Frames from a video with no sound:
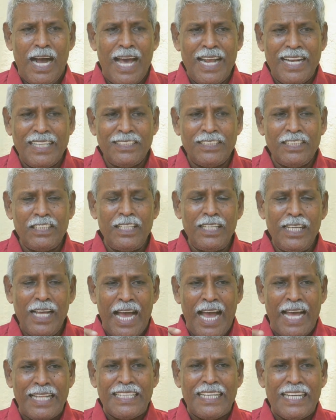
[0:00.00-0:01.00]
அரசு
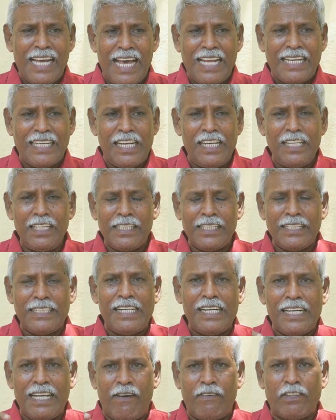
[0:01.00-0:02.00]
அதிகாரிகள்
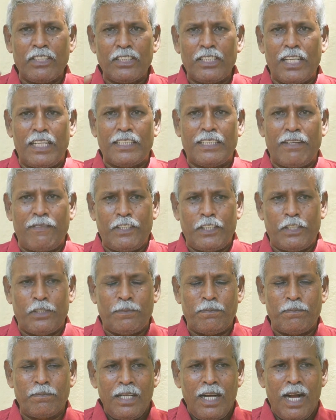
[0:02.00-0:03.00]
இதில் கவனம் செலுத்த
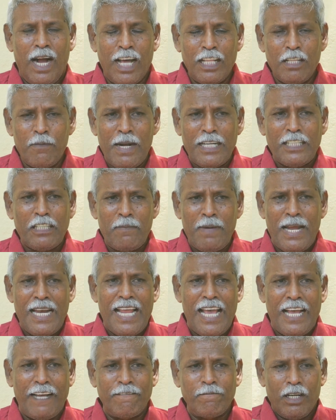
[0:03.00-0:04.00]
வேண்டும் அது
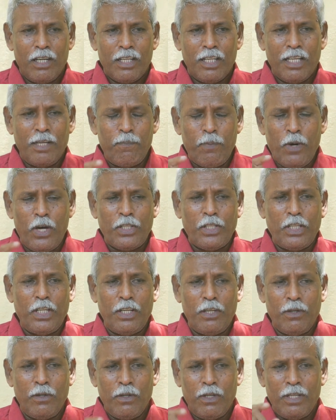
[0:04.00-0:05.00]
மட்டுமல்ல இப்போது
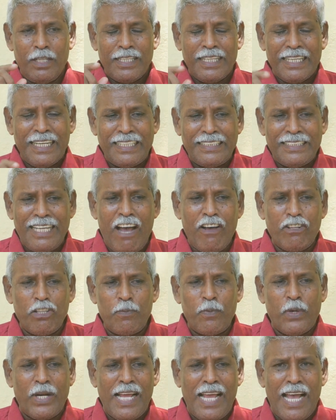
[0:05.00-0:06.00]
இரண்டாவது
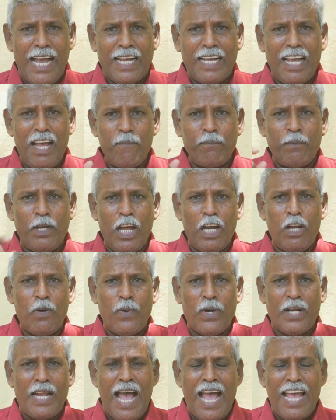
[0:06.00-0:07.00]
முறையாக
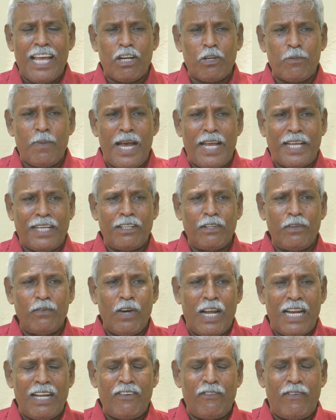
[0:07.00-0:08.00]
மேலும் ஒரு ஆயிரம் ரூபாய்
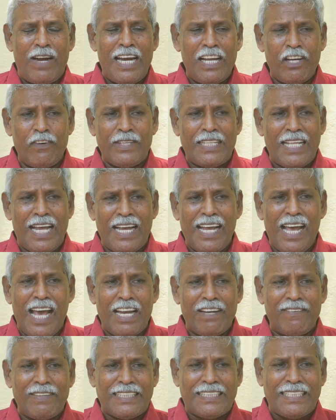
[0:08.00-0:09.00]
வர வழங்குவதாக
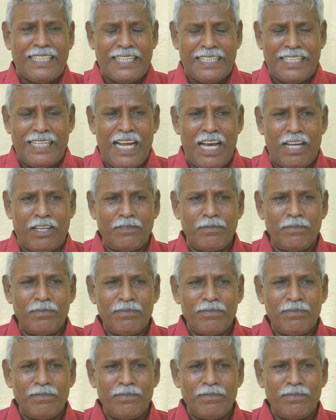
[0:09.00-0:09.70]
அறிவித்திருக்கிறார்